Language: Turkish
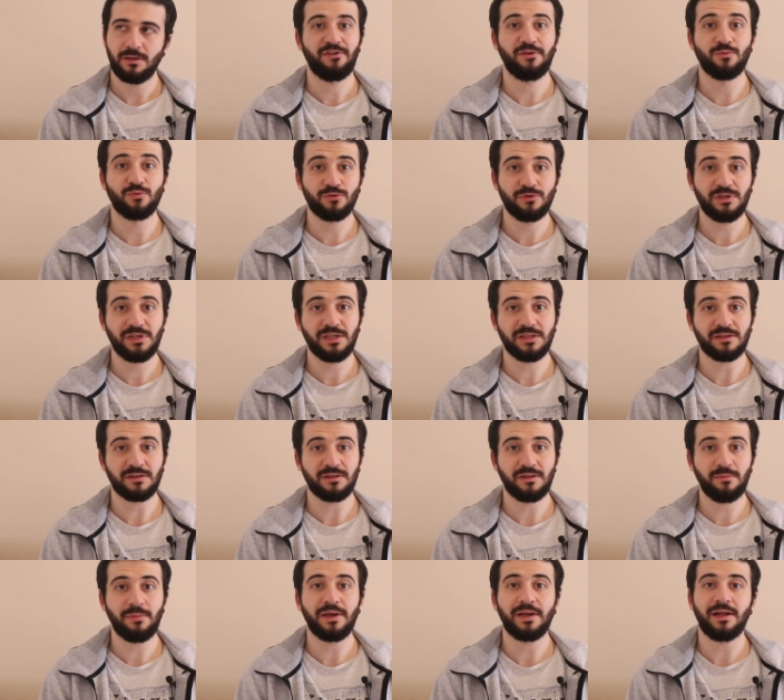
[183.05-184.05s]
Ve bunun
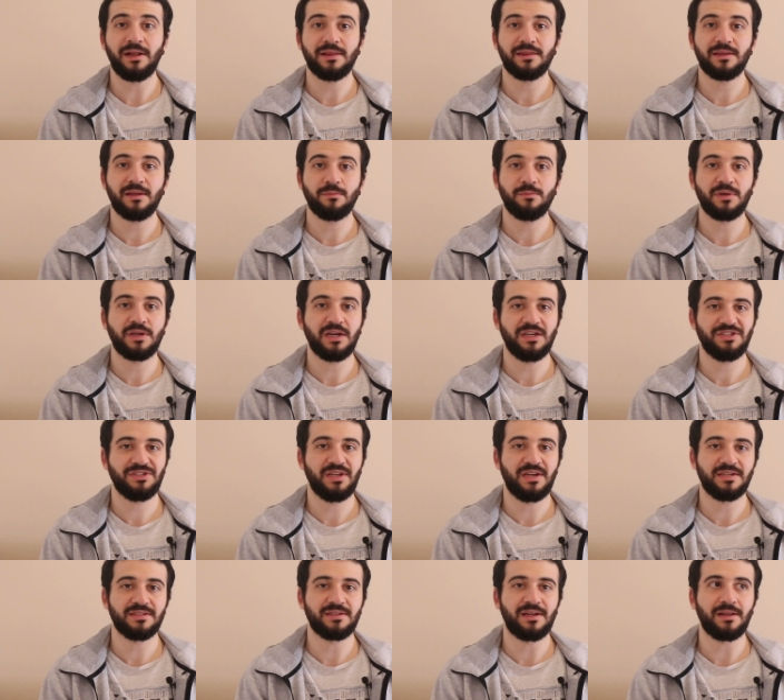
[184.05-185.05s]
yanında ben alttan birkaç
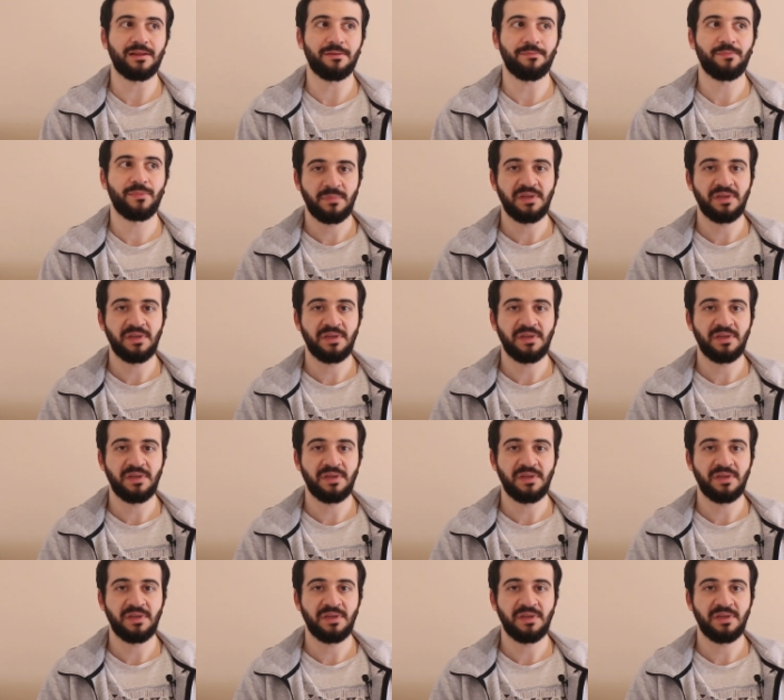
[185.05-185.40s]
ders aldım.